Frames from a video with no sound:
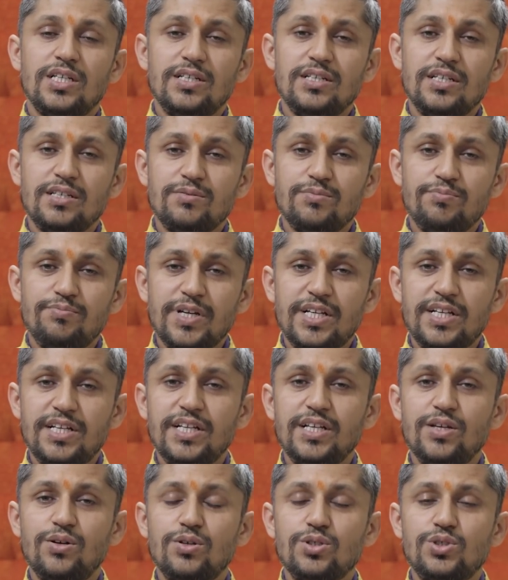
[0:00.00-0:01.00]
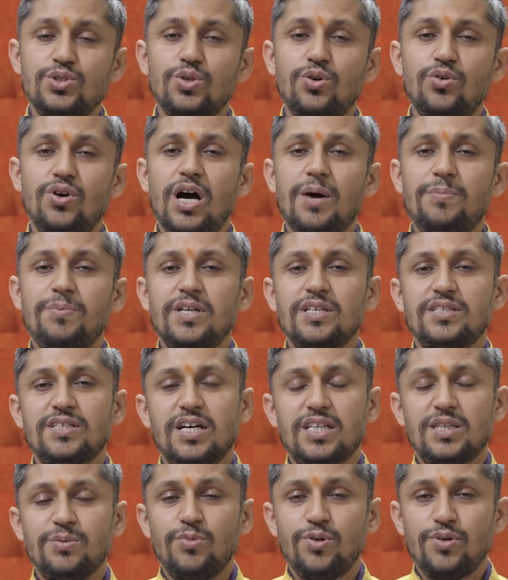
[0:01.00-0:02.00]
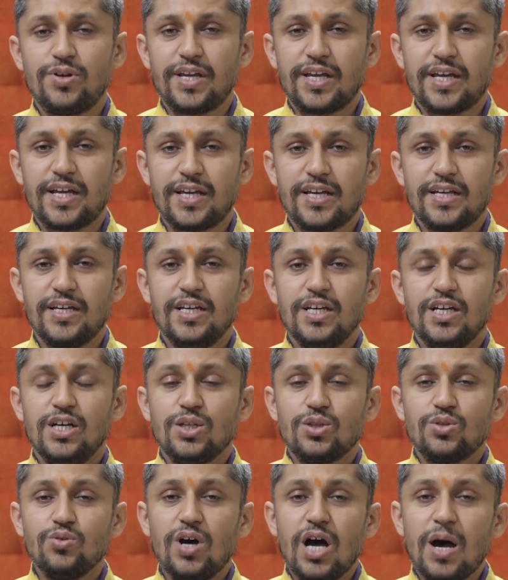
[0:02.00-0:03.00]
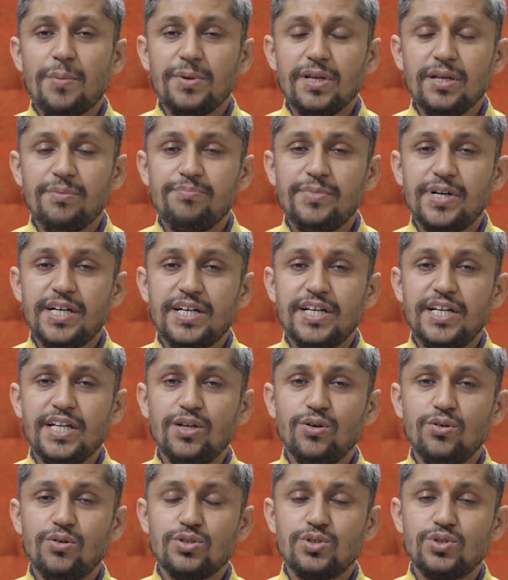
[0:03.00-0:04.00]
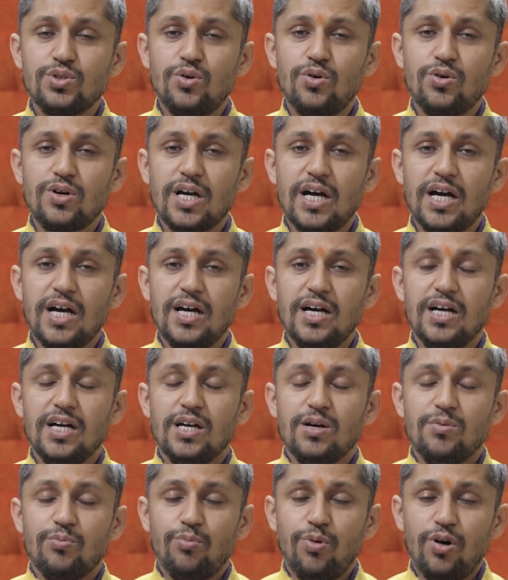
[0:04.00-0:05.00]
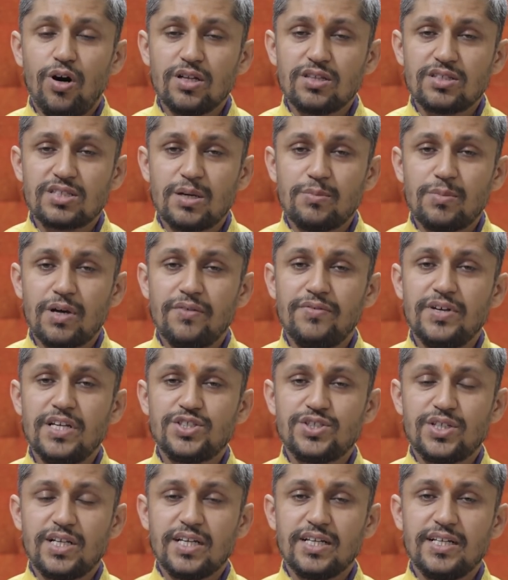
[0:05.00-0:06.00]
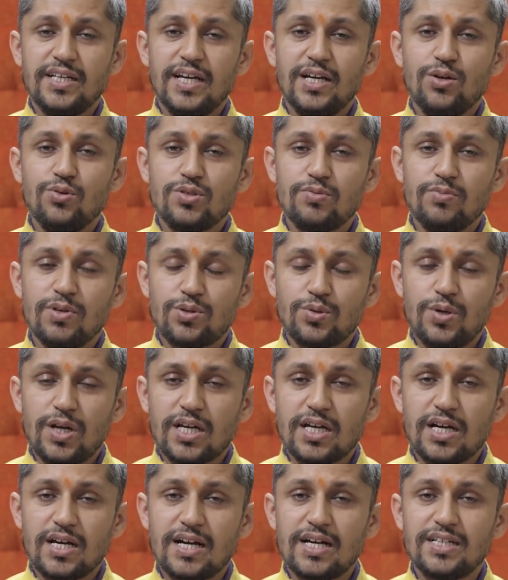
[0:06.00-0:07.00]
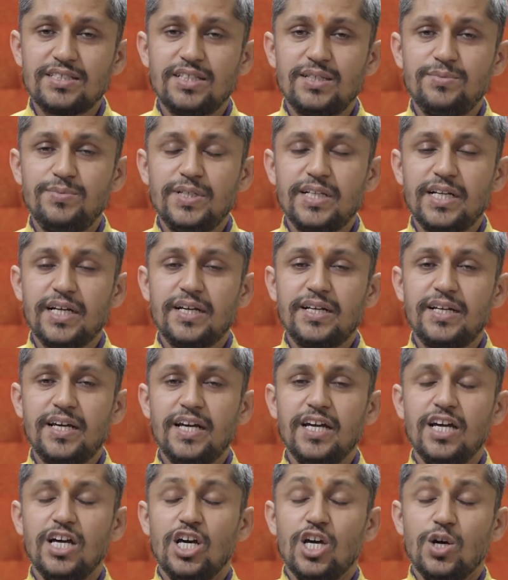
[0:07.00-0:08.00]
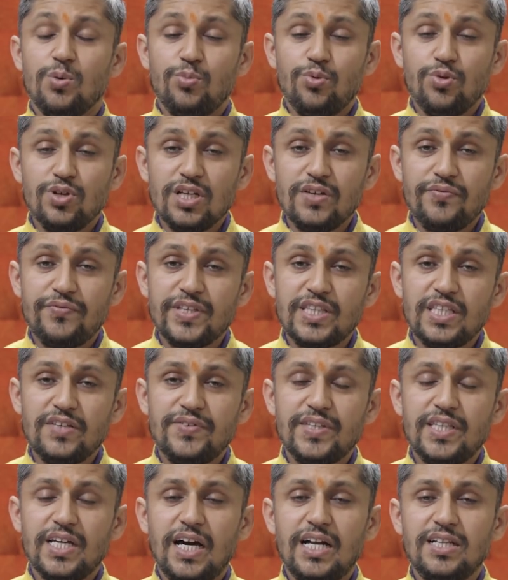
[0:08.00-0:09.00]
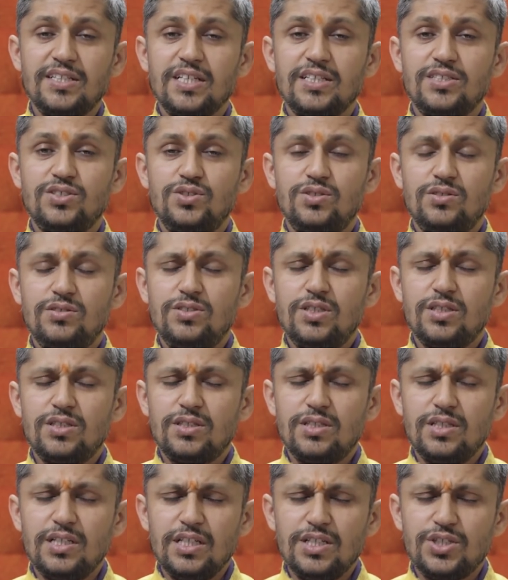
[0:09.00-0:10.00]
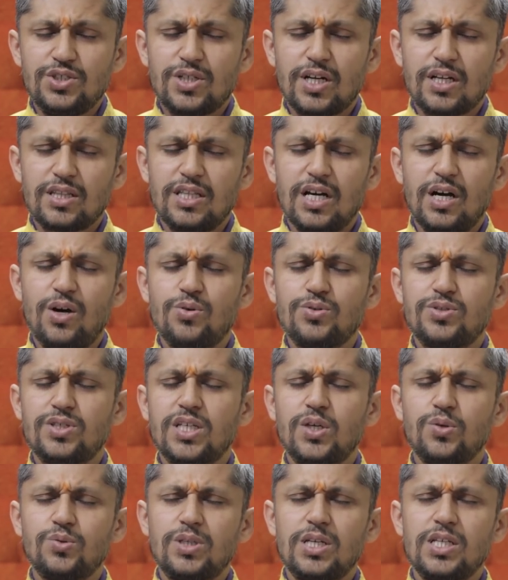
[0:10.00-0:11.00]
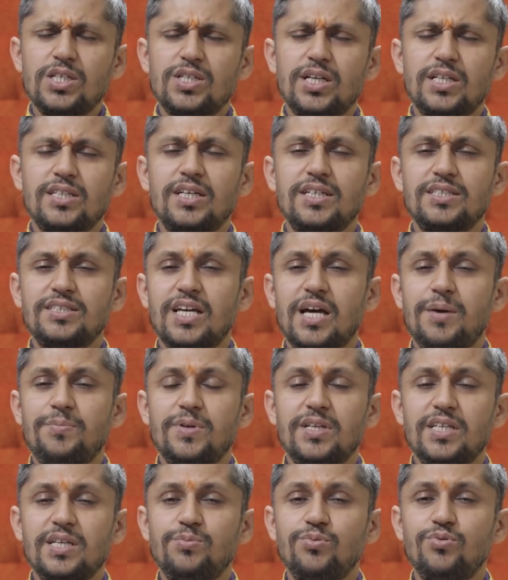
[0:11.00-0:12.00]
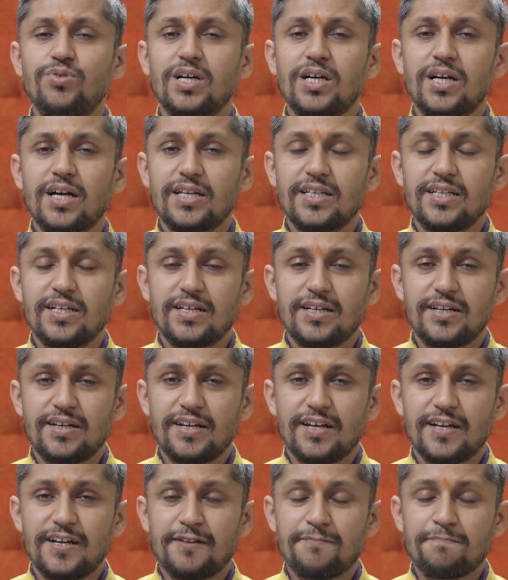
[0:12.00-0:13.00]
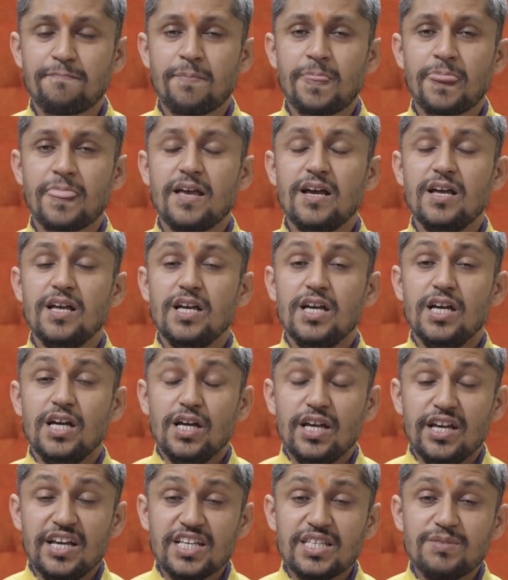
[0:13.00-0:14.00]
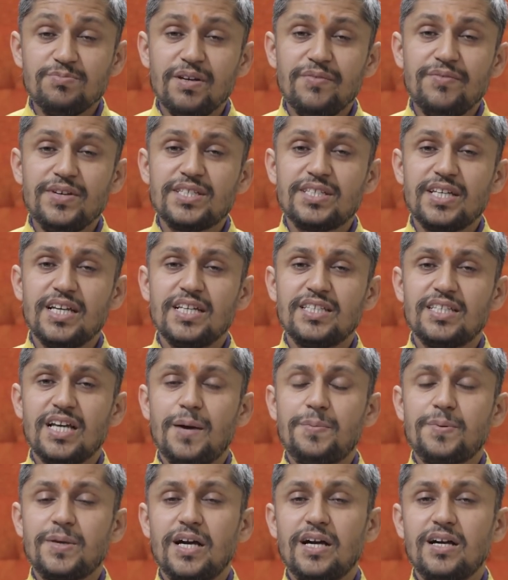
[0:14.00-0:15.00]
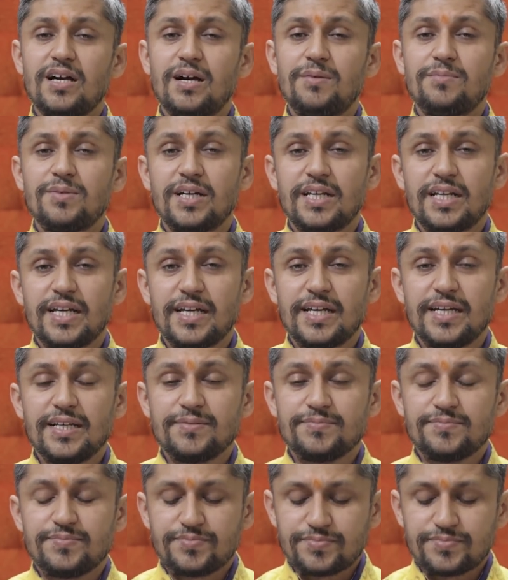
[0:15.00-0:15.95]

मिट्टी और जौ आपने साथ बोने हैं तो आपने मिट्टी और जौ का बहुत समावेश रखना है उसमें थोड़ा गंगा जल भी रखना है पूरी विधि विधान से जितनी श्रद्धा हो सके उतनी श्रद्धा से आपने ये पूरा कार्य करना है इसमें विशेष आप क्या काम करेंगे